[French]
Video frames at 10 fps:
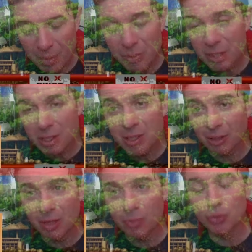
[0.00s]
si
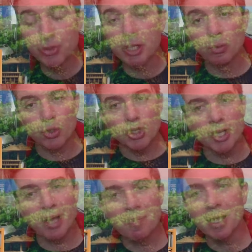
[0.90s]
certaines boutiques n'ont
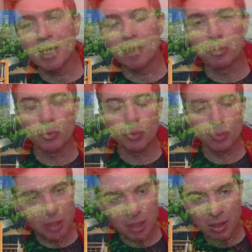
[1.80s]
jamais
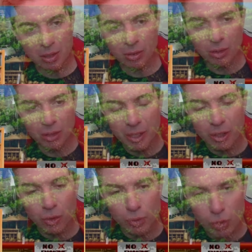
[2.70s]
abandonné euh, les
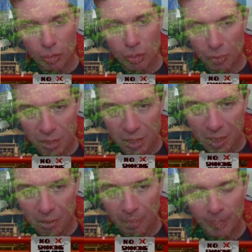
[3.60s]
consoles
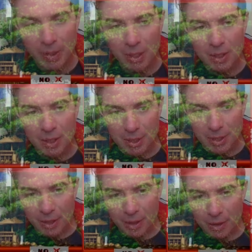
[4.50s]
anciennes
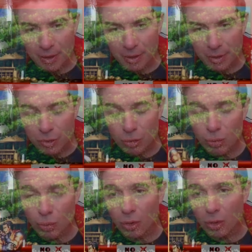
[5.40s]
euh,
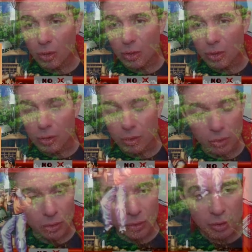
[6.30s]
sur
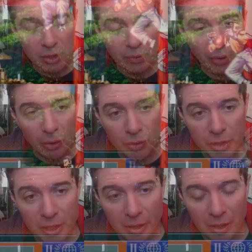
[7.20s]

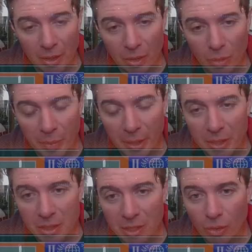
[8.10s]
différentes artères
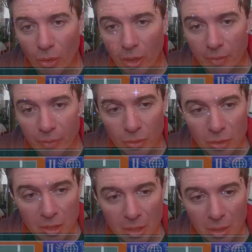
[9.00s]
parisiennes de la
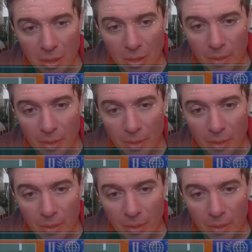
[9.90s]
vente et,